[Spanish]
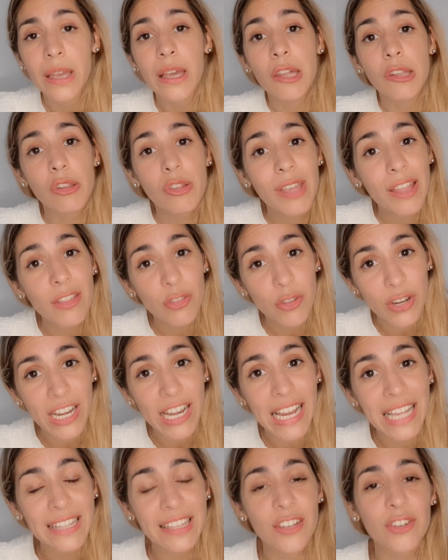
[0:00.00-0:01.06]
Soy
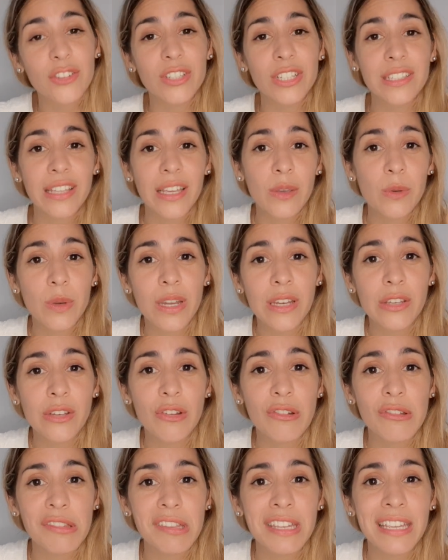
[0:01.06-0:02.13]
Antonella, tengo 31
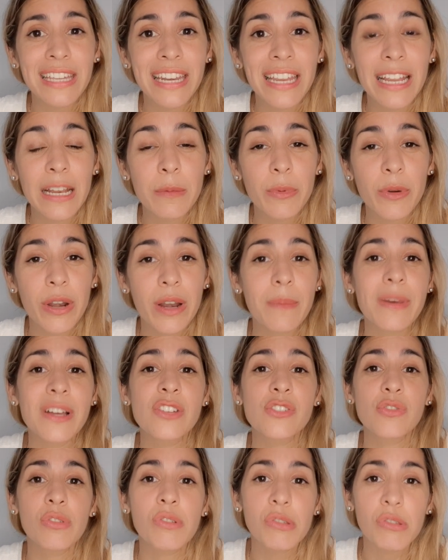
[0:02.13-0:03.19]
años y creé el programa
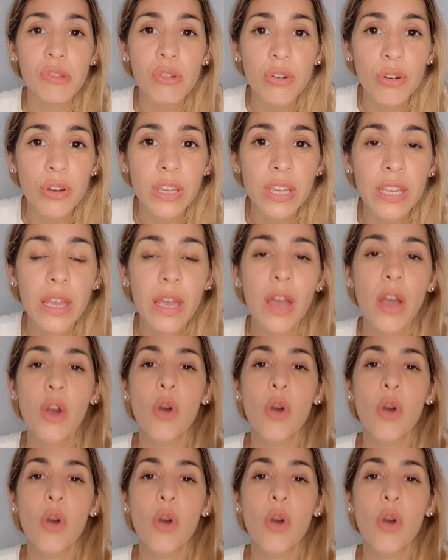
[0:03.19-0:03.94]
Yo Soy,